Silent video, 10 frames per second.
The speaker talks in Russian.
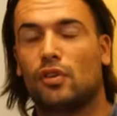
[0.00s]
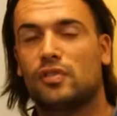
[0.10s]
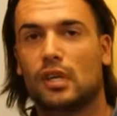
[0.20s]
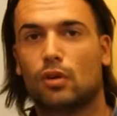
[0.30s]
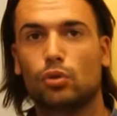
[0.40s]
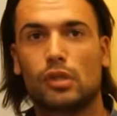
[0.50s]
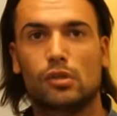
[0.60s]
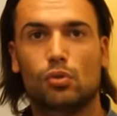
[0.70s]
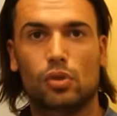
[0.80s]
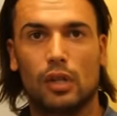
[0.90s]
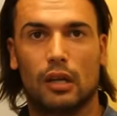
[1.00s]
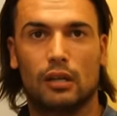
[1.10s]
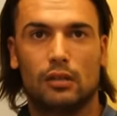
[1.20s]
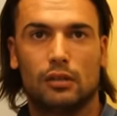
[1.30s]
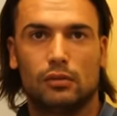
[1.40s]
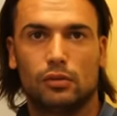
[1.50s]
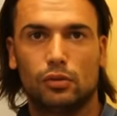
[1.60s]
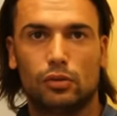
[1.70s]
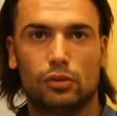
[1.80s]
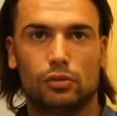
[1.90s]
и вся крутость ушла.
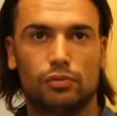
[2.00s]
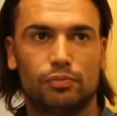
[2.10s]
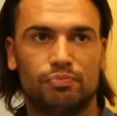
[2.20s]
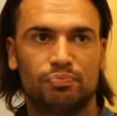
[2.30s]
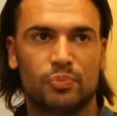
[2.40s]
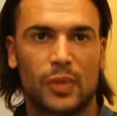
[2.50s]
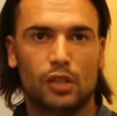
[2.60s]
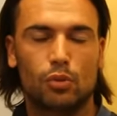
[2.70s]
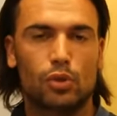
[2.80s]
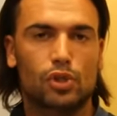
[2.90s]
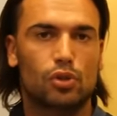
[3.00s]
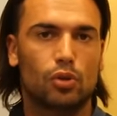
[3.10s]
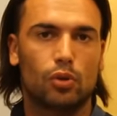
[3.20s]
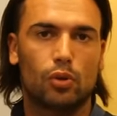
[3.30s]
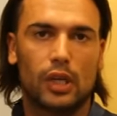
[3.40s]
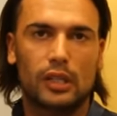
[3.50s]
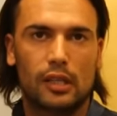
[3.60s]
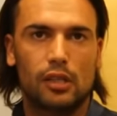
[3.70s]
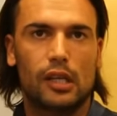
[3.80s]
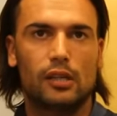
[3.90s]
Ну, я думаю, что это
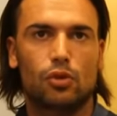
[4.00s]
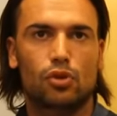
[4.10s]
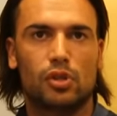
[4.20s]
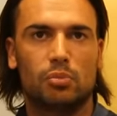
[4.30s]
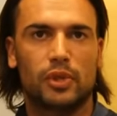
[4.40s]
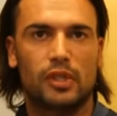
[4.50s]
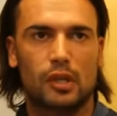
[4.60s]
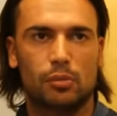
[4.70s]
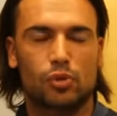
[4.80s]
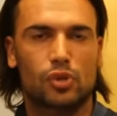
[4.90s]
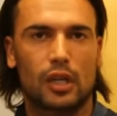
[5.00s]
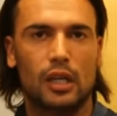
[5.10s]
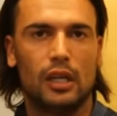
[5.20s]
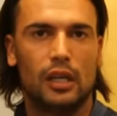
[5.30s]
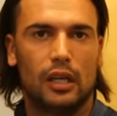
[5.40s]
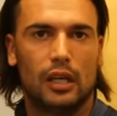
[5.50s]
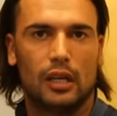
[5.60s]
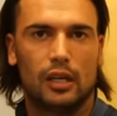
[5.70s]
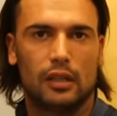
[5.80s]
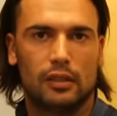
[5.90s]
ей тоже импонирует, потому что
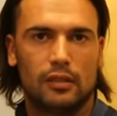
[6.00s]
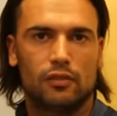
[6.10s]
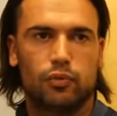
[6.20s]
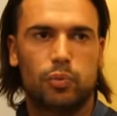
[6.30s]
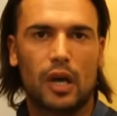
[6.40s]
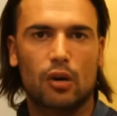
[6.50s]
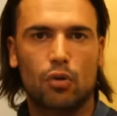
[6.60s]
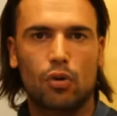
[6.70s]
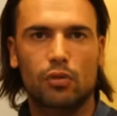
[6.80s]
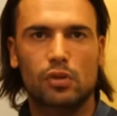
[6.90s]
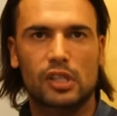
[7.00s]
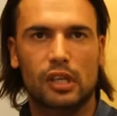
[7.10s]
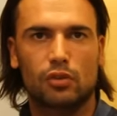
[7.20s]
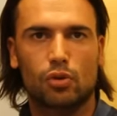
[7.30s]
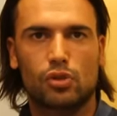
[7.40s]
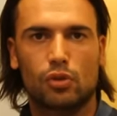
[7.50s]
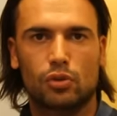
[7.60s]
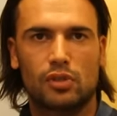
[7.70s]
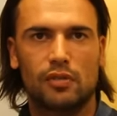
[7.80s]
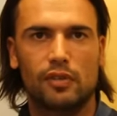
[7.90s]
э, ну, в пару конкурса я точно
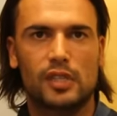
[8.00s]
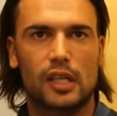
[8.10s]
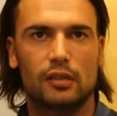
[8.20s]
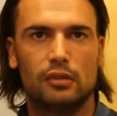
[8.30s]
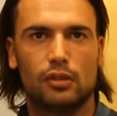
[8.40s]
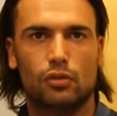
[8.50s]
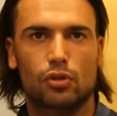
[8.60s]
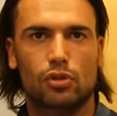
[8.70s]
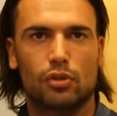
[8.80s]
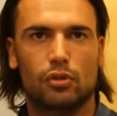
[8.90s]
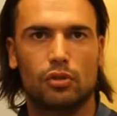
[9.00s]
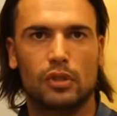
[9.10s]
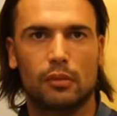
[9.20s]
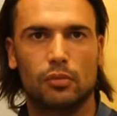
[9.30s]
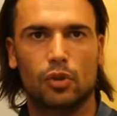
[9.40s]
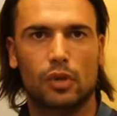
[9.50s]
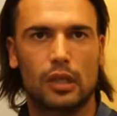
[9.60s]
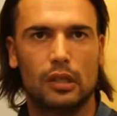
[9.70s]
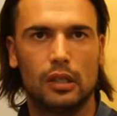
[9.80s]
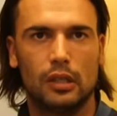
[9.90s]
удивил всех, не то, что там
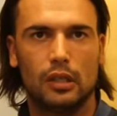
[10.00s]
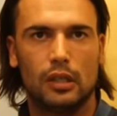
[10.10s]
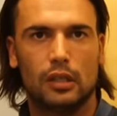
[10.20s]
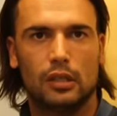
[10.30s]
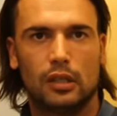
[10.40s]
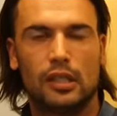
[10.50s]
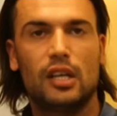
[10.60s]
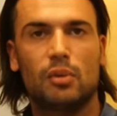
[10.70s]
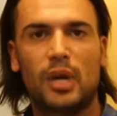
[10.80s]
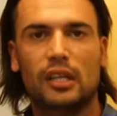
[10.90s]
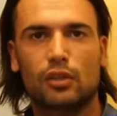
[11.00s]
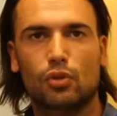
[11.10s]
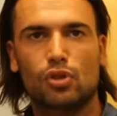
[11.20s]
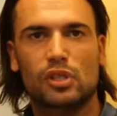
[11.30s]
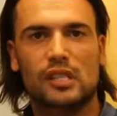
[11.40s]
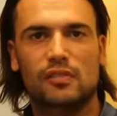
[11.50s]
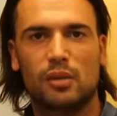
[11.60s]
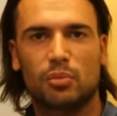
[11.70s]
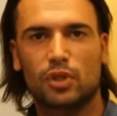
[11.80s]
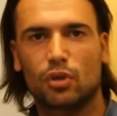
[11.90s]
только и ребята тоже
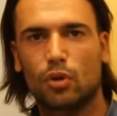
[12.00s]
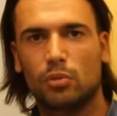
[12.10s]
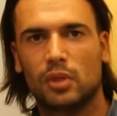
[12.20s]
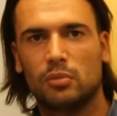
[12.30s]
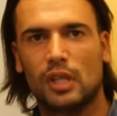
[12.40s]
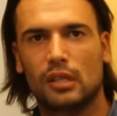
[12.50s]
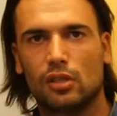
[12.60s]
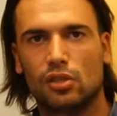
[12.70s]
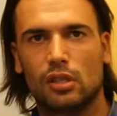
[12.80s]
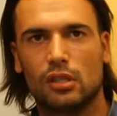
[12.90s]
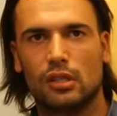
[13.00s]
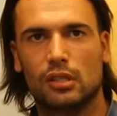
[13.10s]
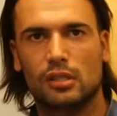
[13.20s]
совсем по-другому на меня начали